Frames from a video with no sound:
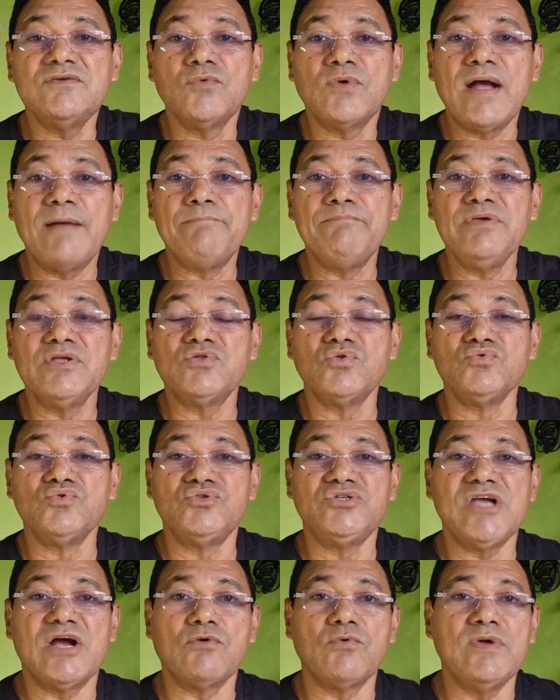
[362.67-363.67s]
aqui o
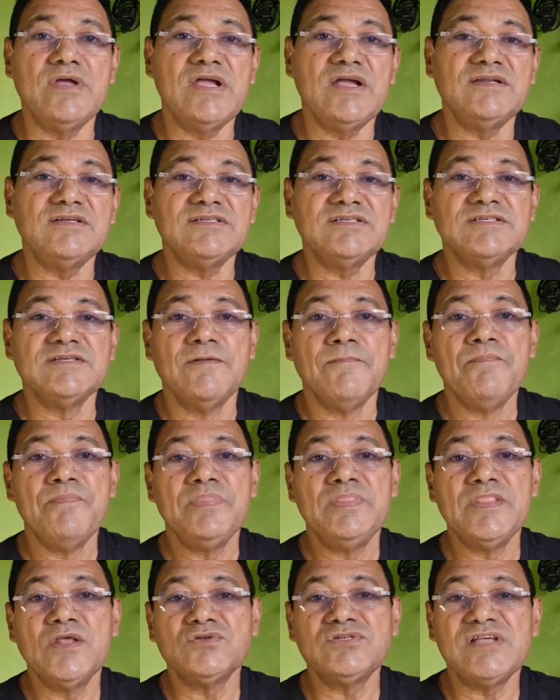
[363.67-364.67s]
capítulo do Thiago Enes.
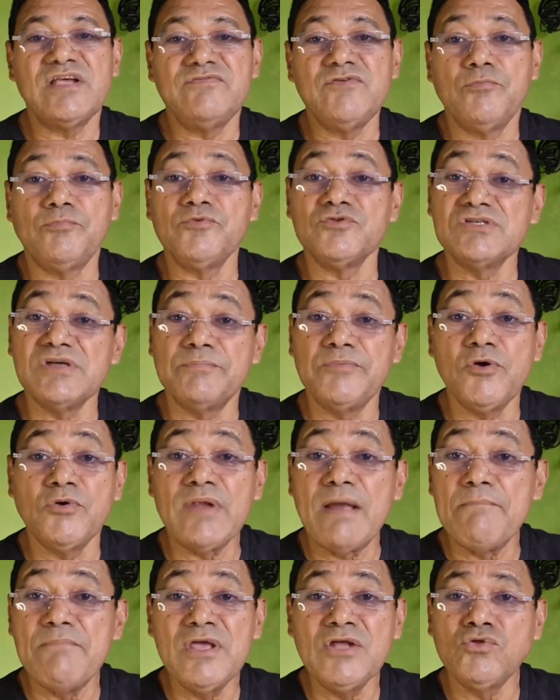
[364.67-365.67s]
Não serviu para o São
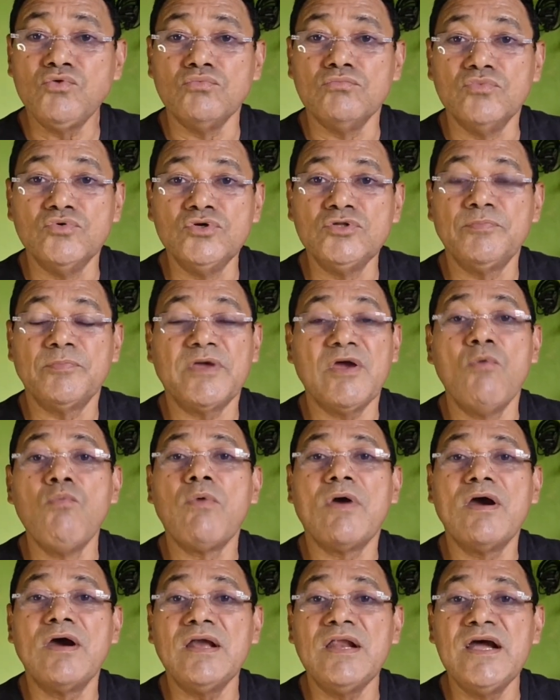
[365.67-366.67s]
Paulo. Eu lamento muito, porque é
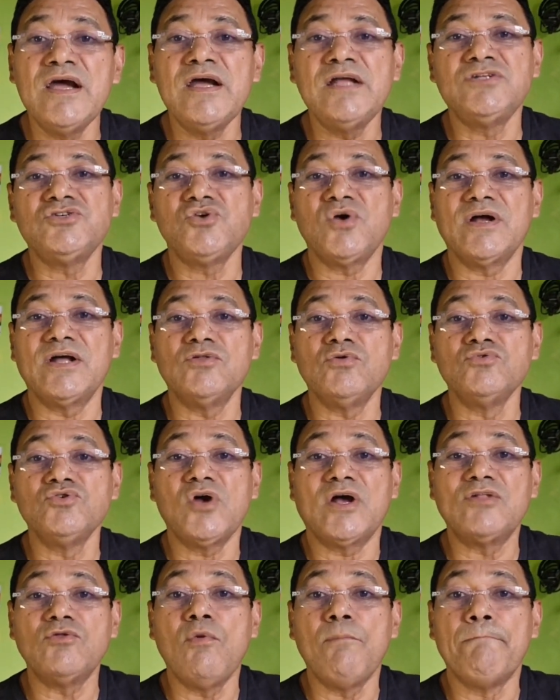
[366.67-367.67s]
um grande jogador,
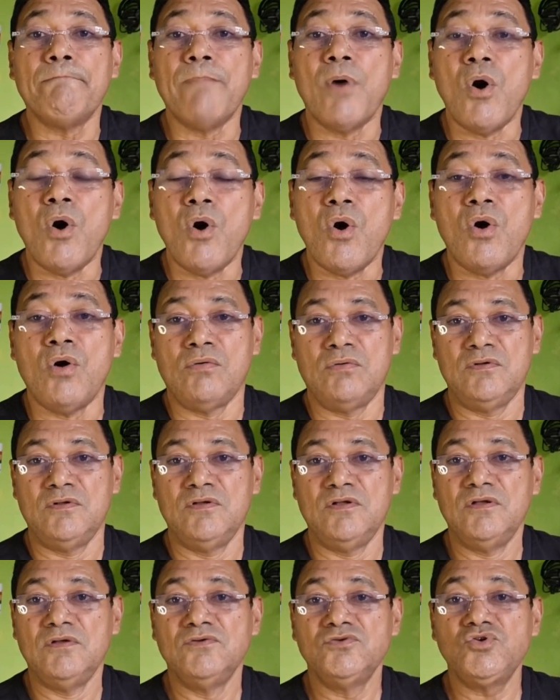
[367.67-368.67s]
um jogador bom,
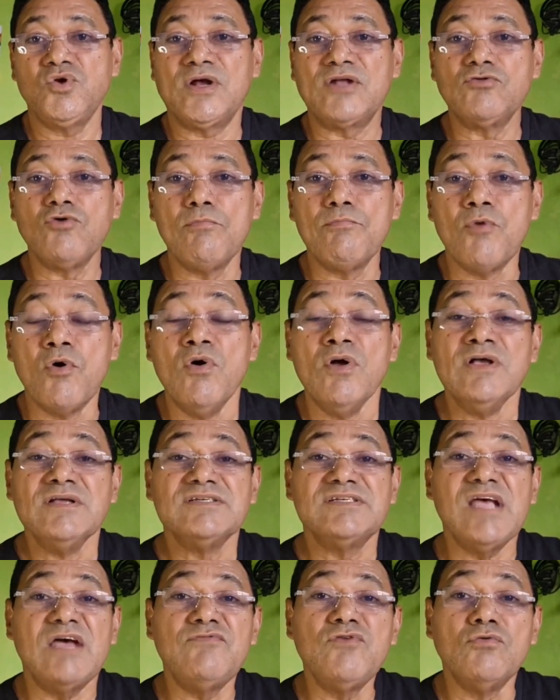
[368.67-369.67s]
jogador
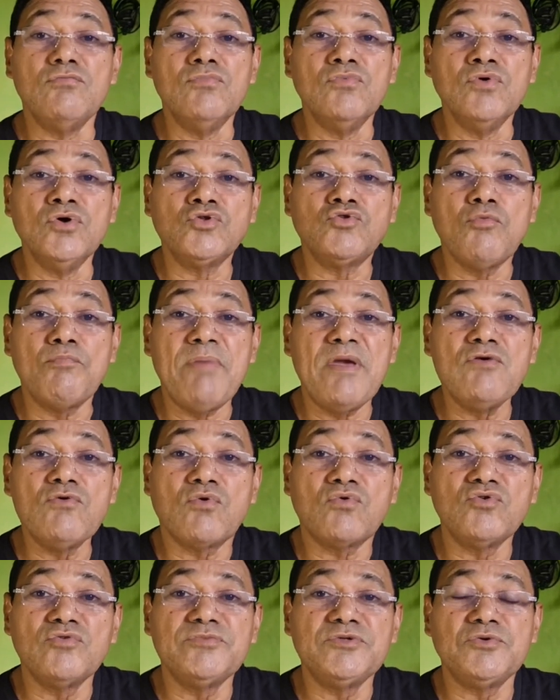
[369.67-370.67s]
bom. Serviu muito
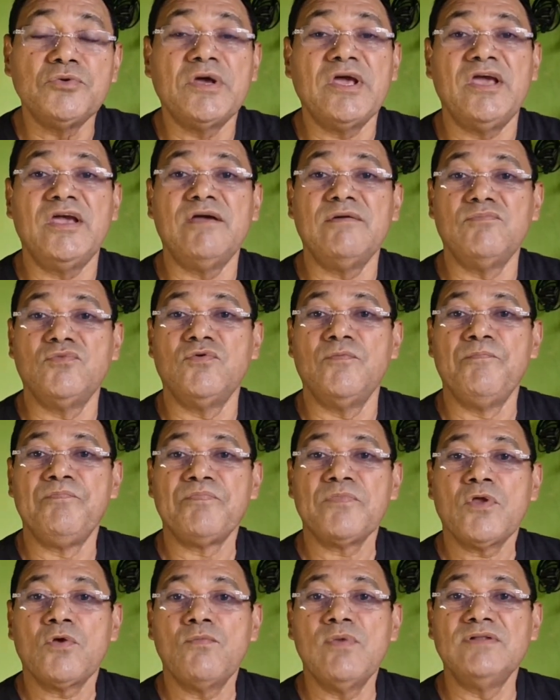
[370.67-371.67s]
bem o clube do Remo,
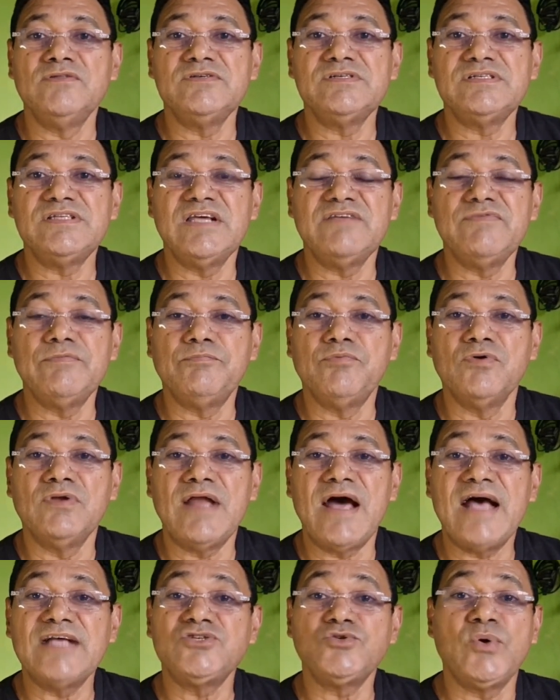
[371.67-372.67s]
quando esteve
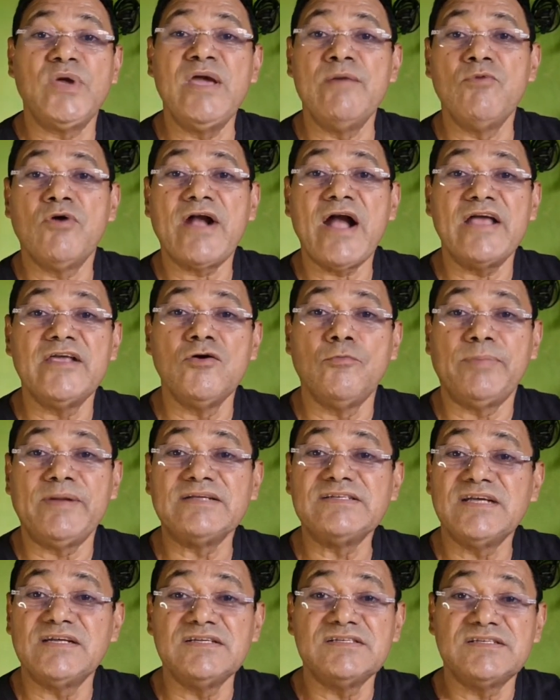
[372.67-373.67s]
por lá. Se o Remo caiu
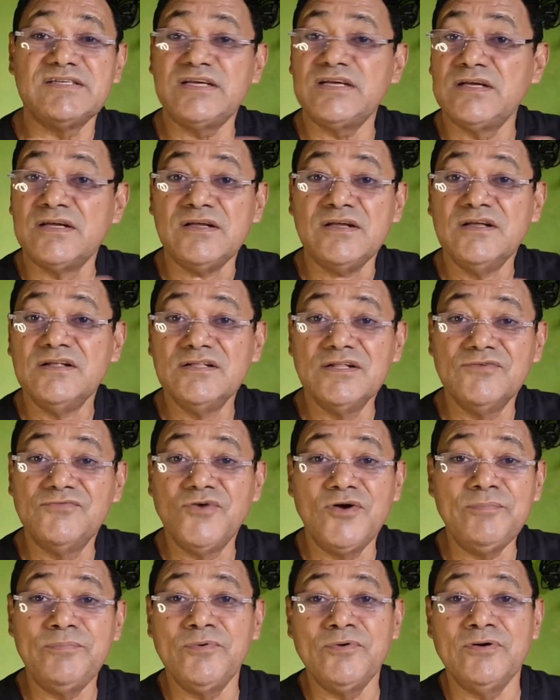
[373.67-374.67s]
para a Série C,
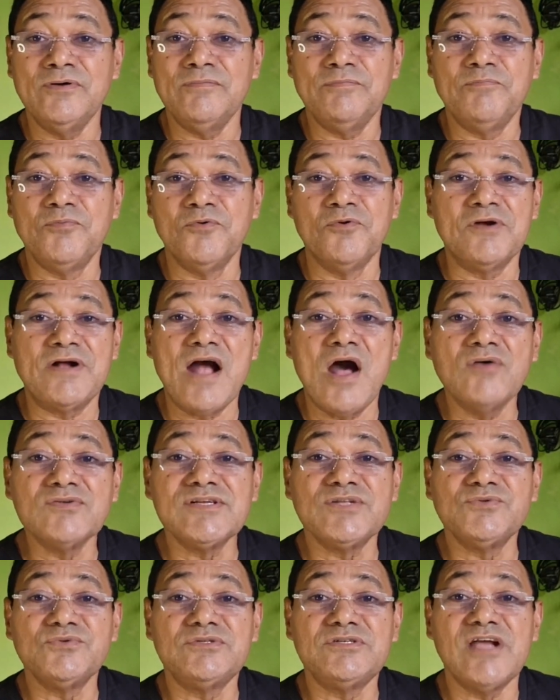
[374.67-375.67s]
não foi por, por
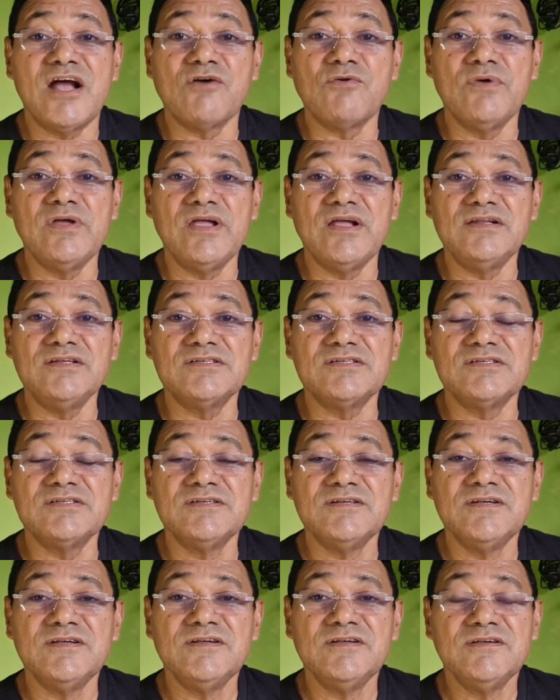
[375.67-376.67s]
causa do Thiago
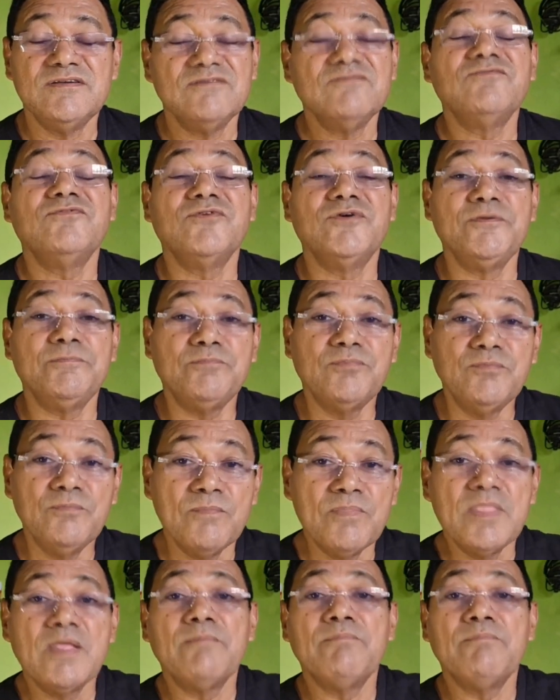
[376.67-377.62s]
Enes. Foi